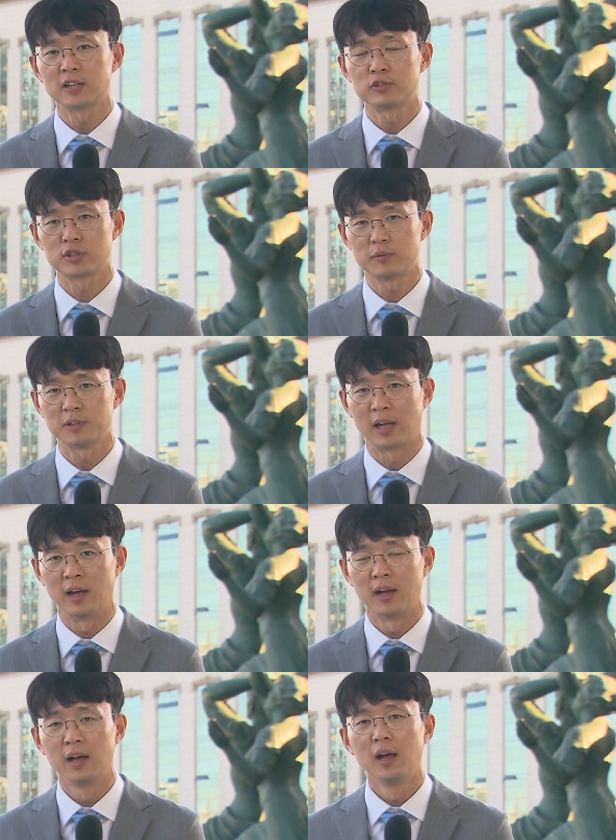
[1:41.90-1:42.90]
취지입니다.
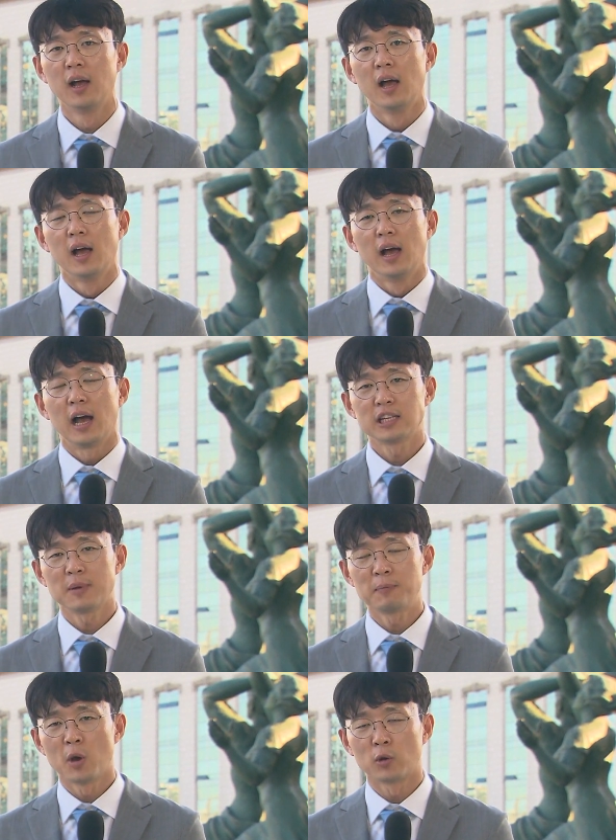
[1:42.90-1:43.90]

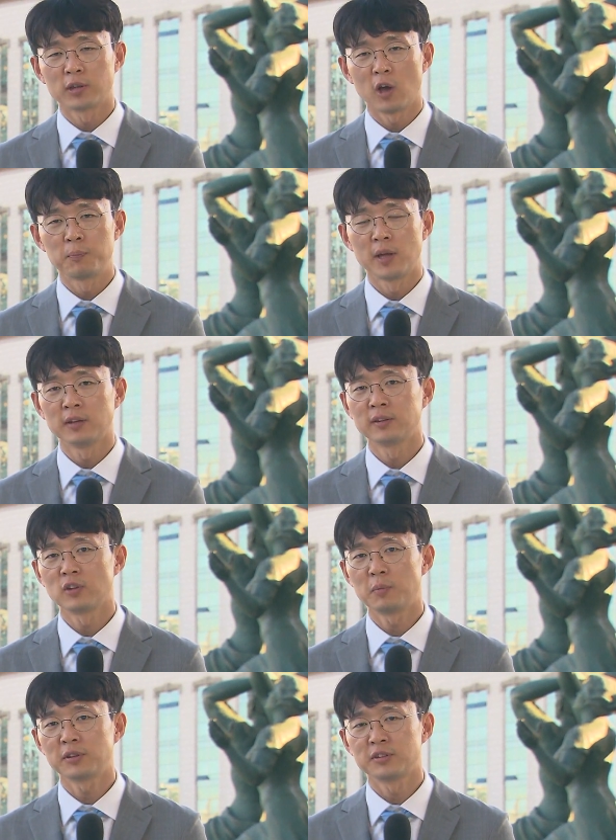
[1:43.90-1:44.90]
하지만 변호사협회는
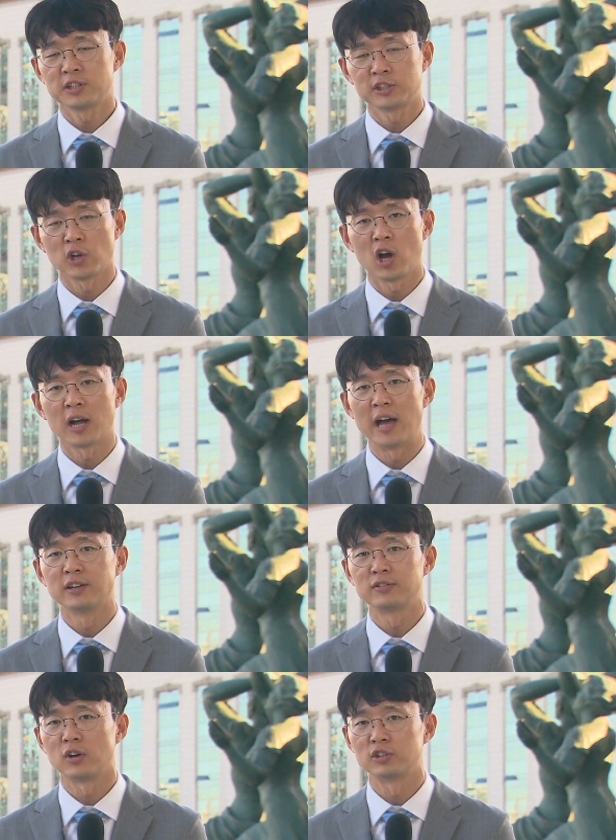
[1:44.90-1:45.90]
서비스 질 저하
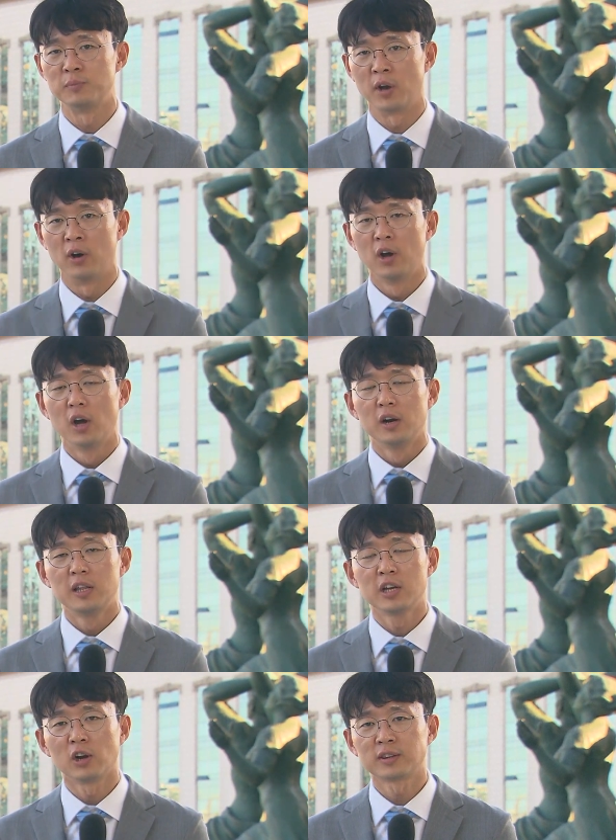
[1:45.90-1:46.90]
가능성을 들며
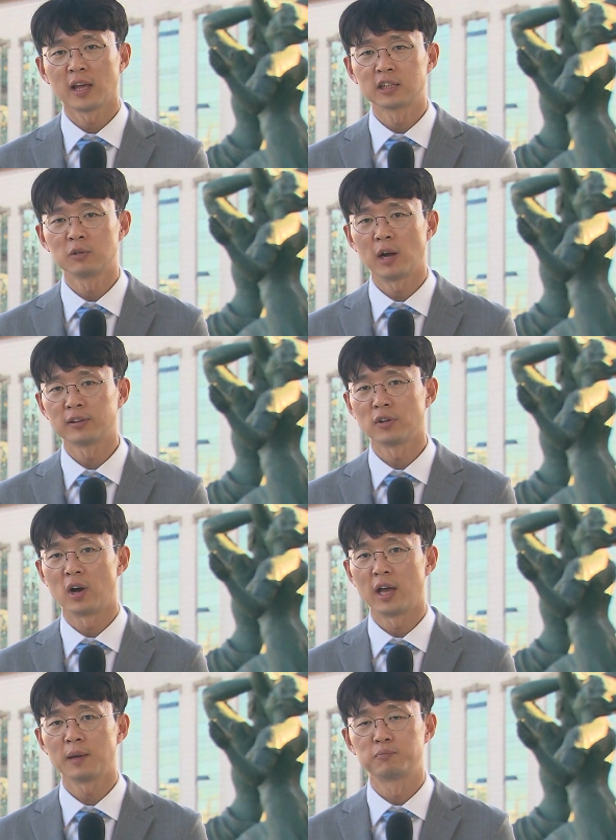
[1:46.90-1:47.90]
리걸테크
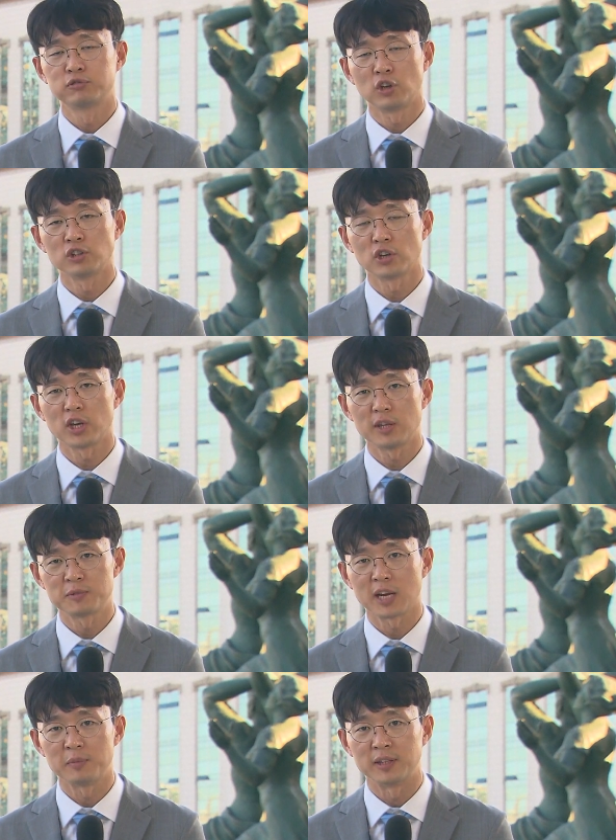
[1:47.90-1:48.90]
활성화에 부정적인
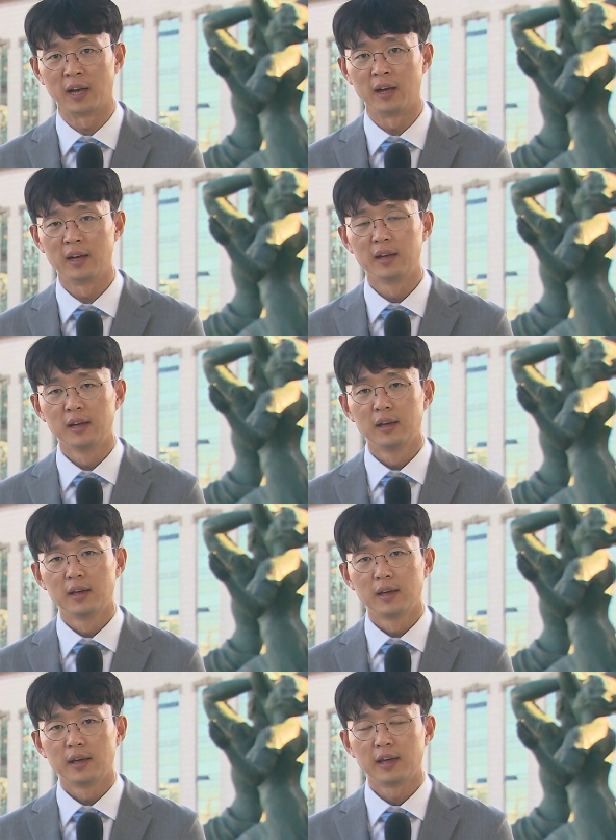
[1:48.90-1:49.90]
입장입니다.
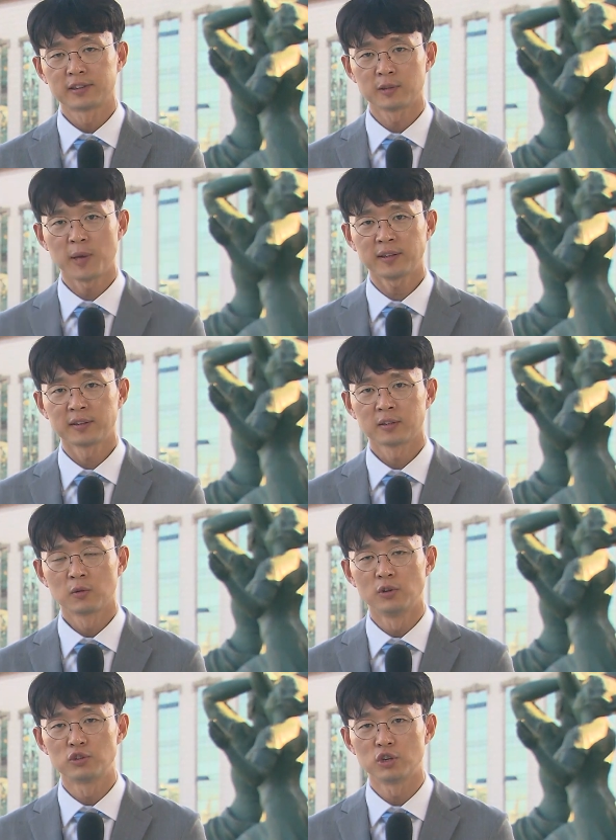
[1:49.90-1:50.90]
SBS
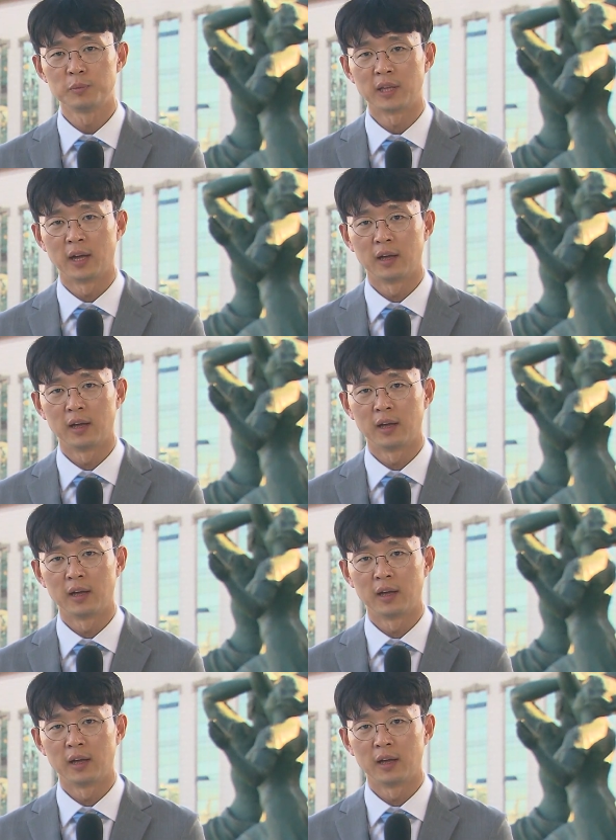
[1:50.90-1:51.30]
권준입니다.